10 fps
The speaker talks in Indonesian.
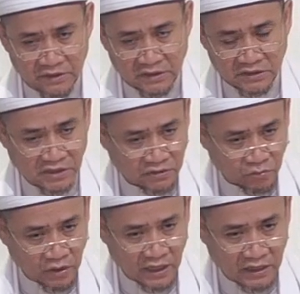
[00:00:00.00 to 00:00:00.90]
batin.
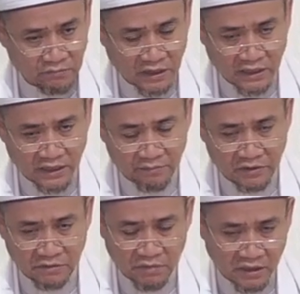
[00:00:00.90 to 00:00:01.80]
Jika dia
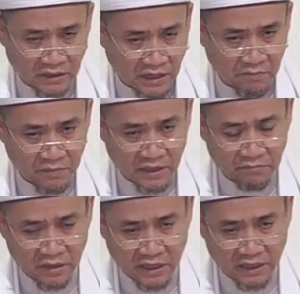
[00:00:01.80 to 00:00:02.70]
punya maka
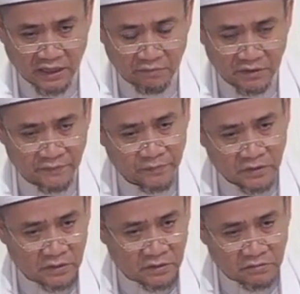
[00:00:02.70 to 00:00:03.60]
sabar itu kenapa dia
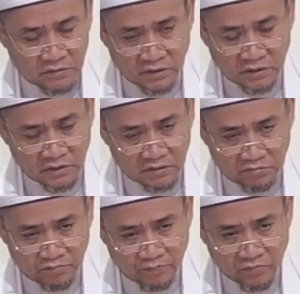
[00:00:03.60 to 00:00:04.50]
dapat
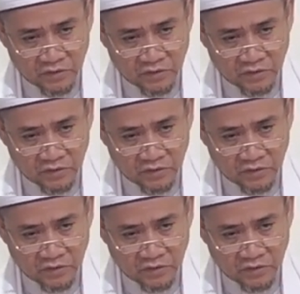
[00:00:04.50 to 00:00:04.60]
menunggu?